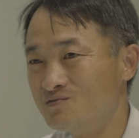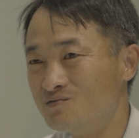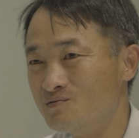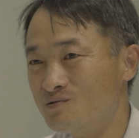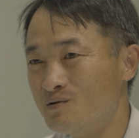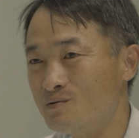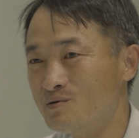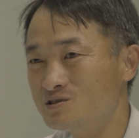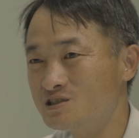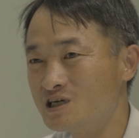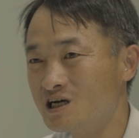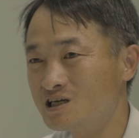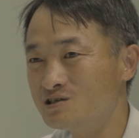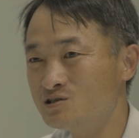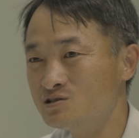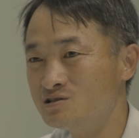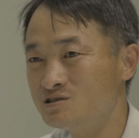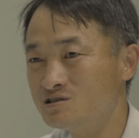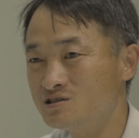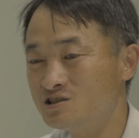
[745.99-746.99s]
왜냐면
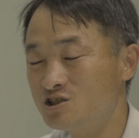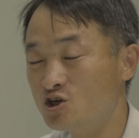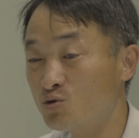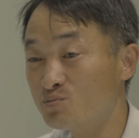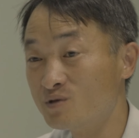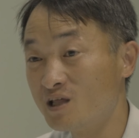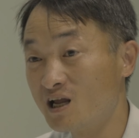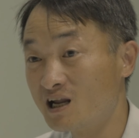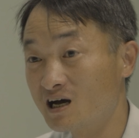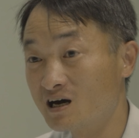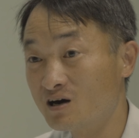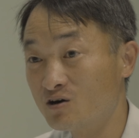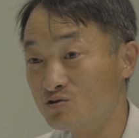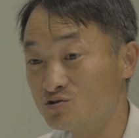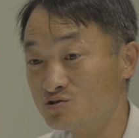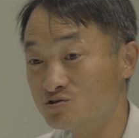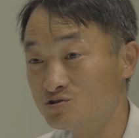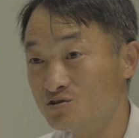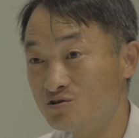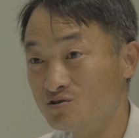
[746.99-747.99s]
자기 직업이
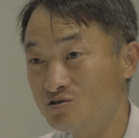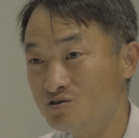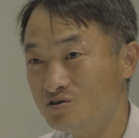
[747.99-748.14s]
날아가거든요.